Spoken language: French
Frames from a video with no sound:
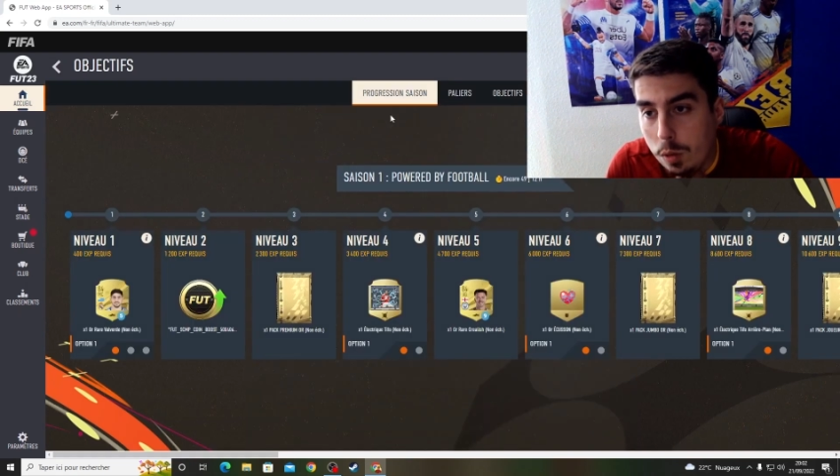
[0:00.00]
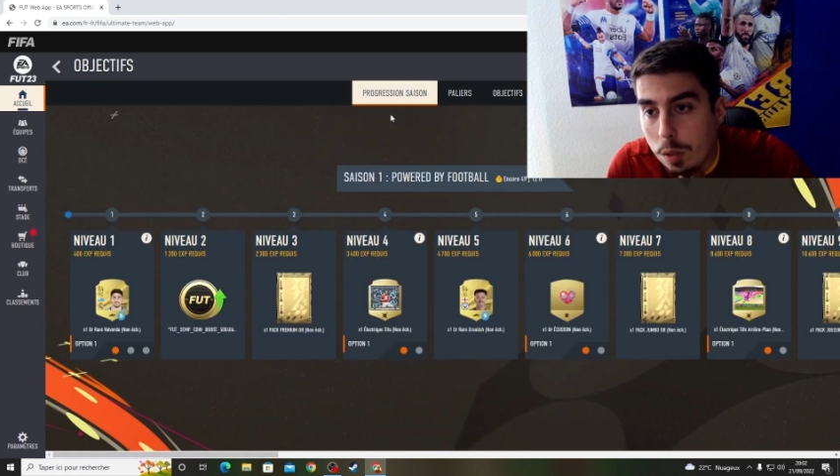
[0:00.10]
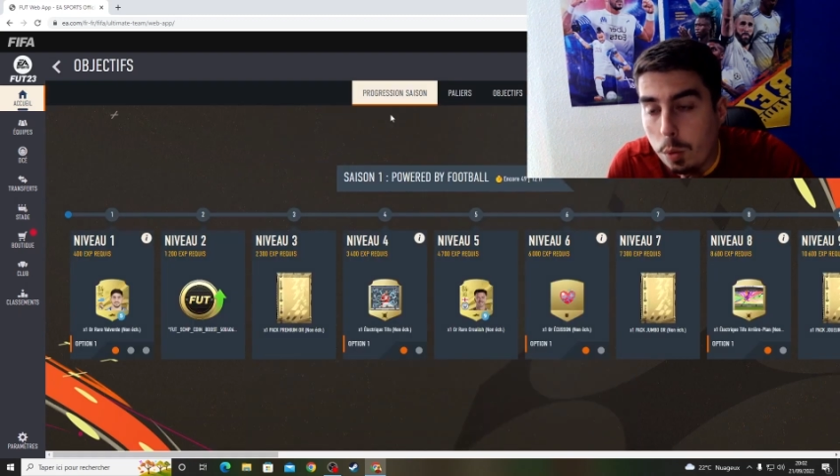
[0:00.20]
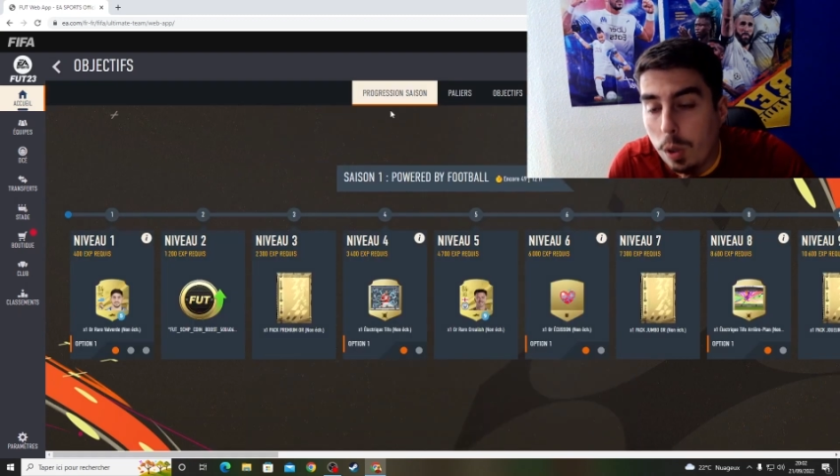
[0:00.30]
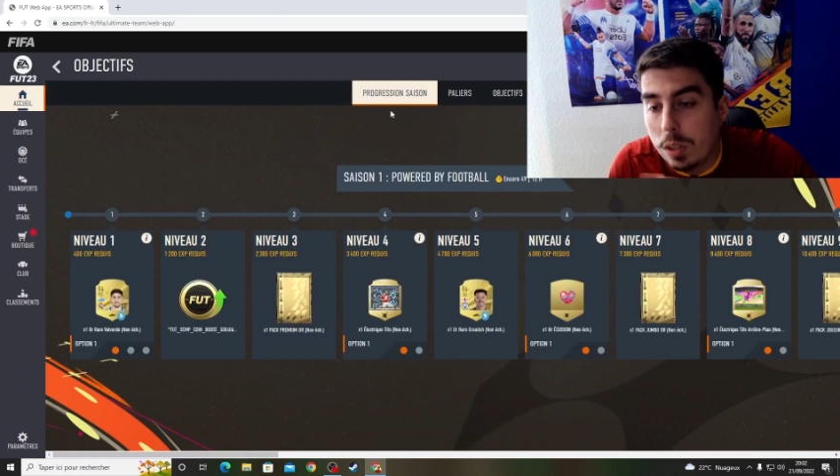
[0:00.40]

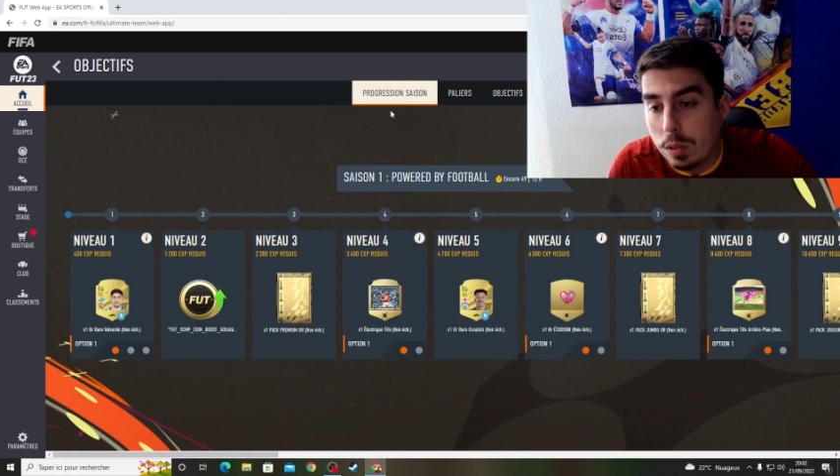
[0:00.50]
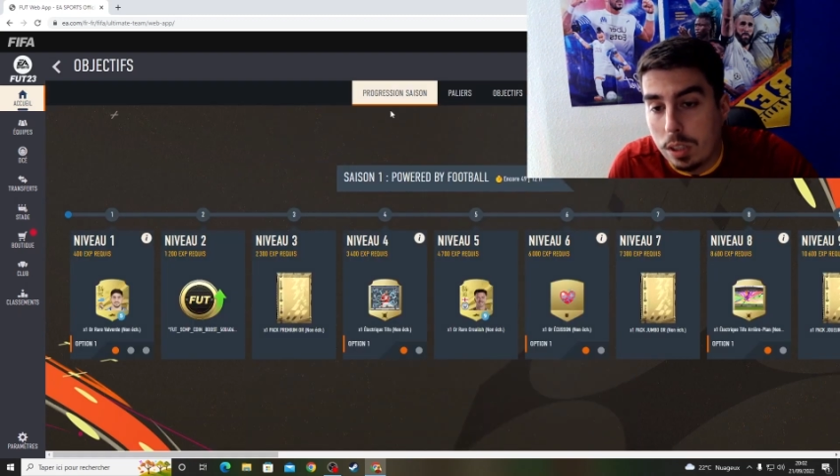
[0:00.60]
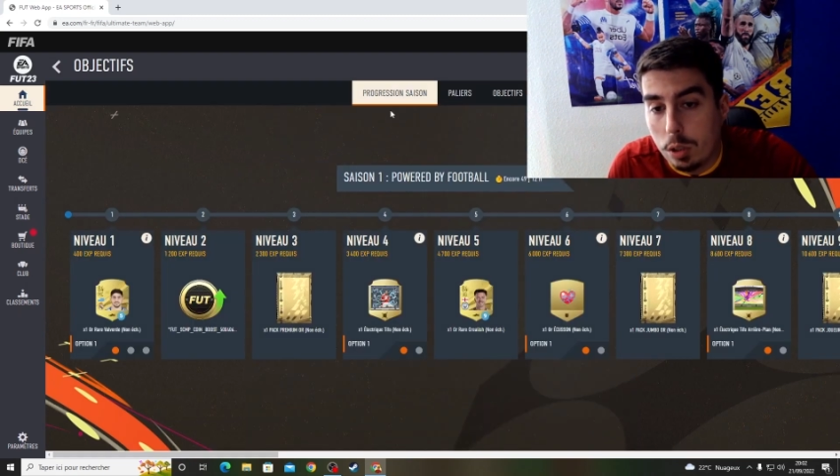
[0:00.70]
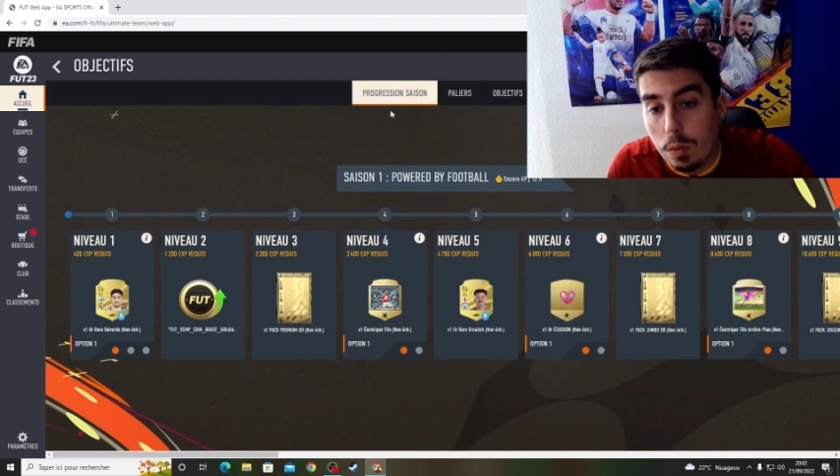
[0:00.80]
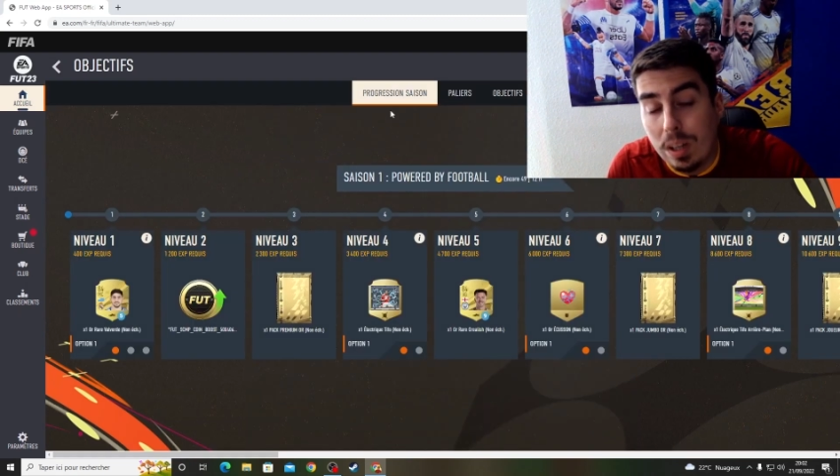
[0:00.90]
Donc, progression de
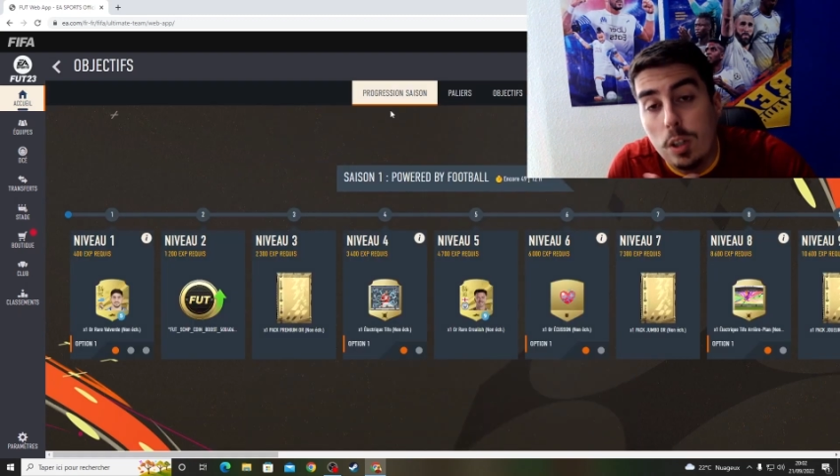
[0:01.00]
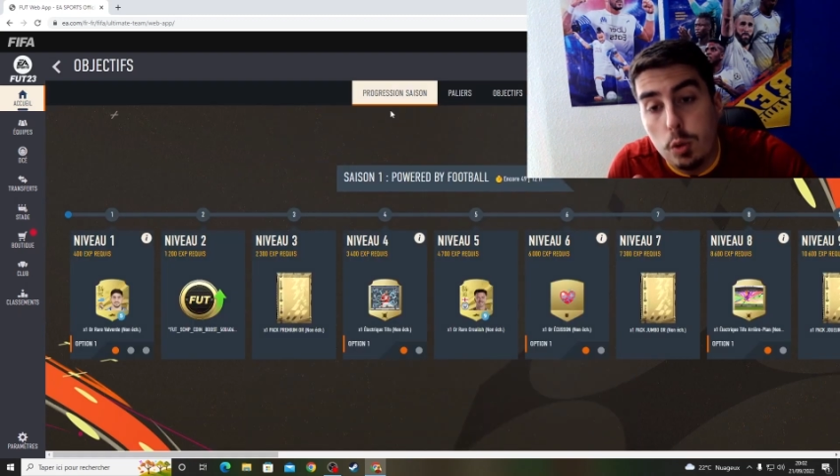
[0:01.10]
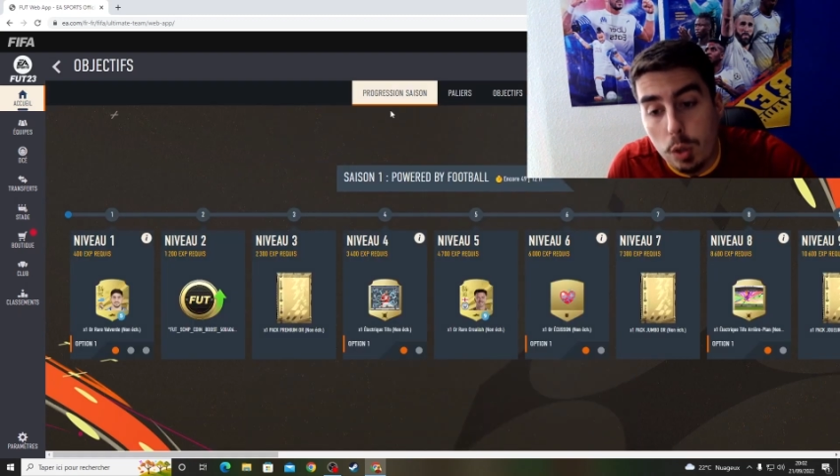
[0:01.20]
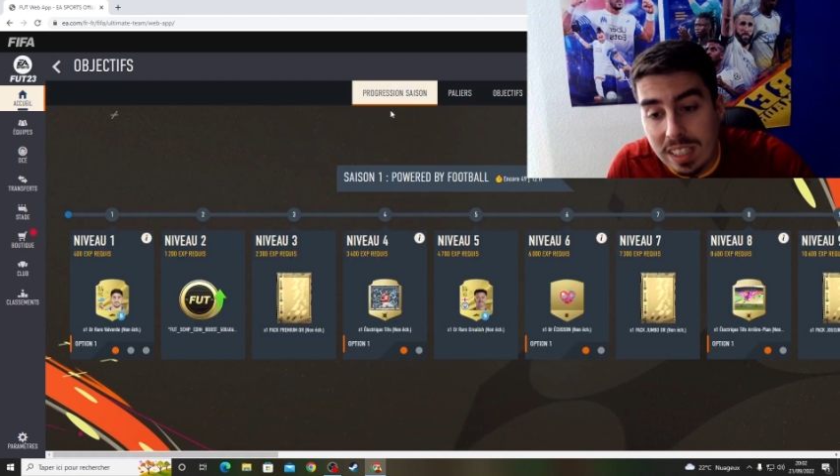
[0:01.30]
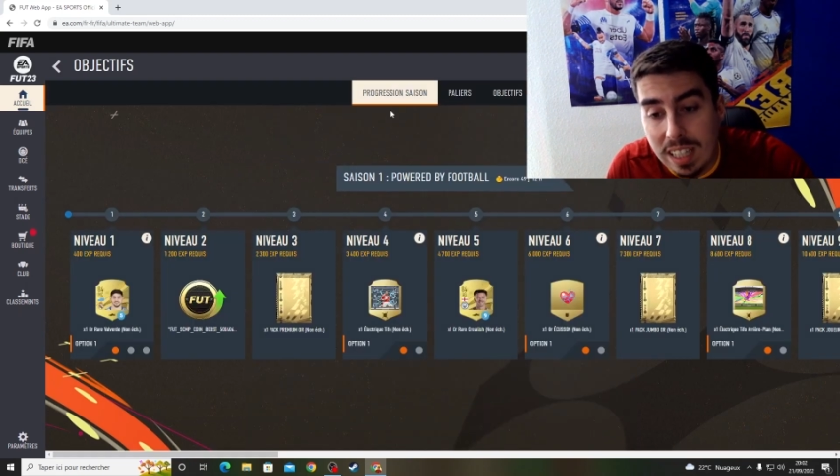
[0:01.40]
saison, on va voir les
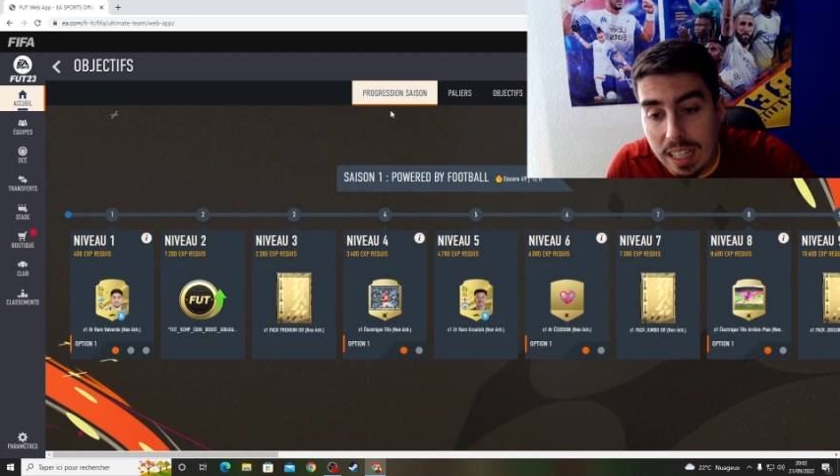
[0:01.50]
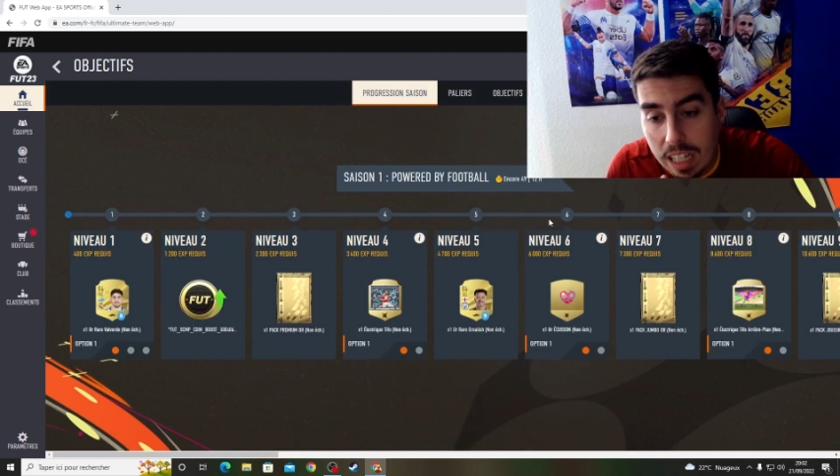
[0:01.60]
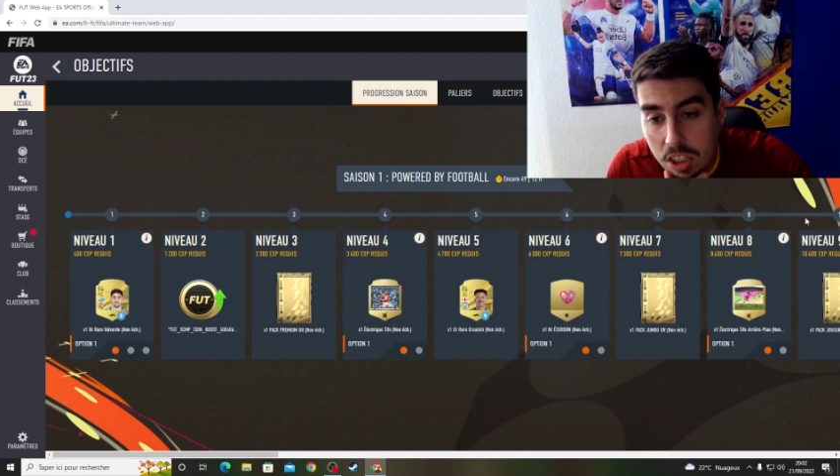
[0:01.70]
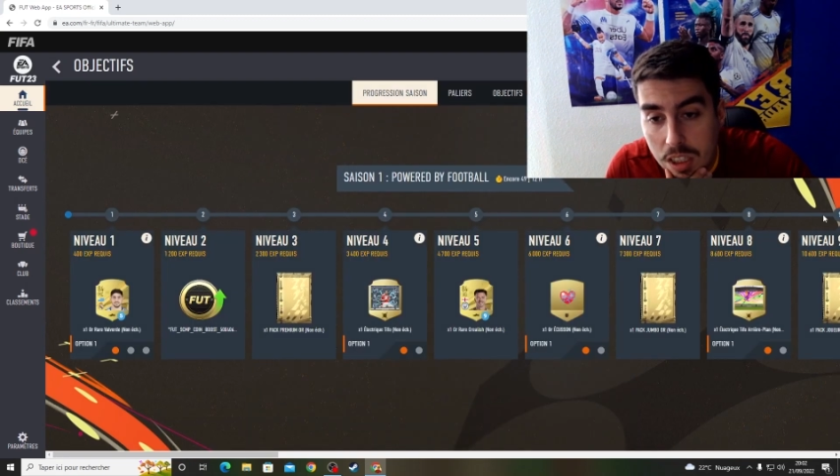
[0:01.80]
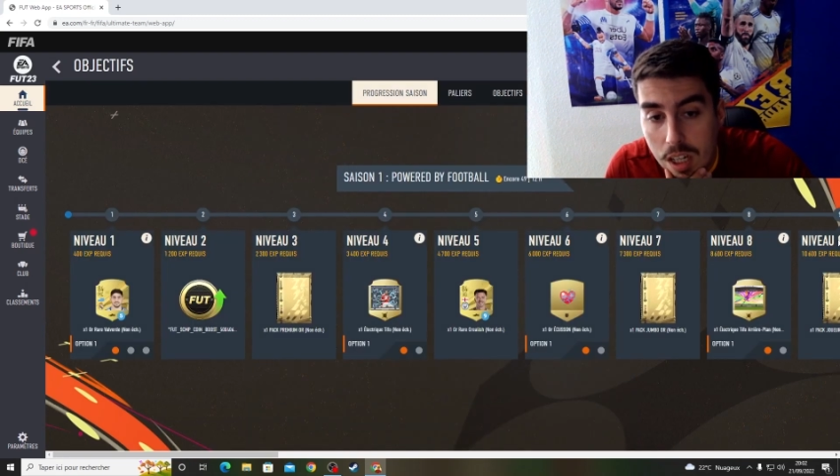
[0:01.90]
joueurs qui a
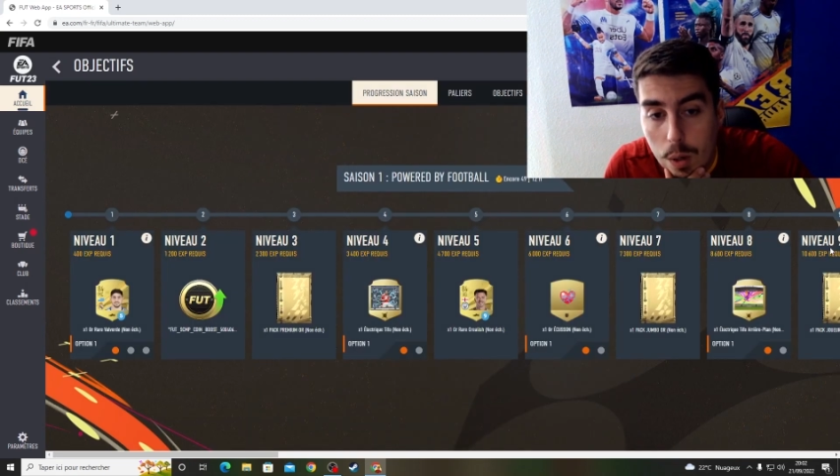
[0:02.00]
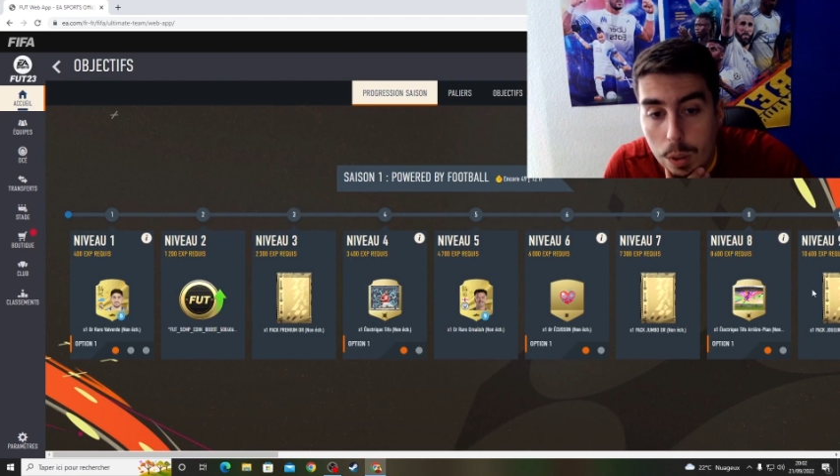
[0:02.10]
gagné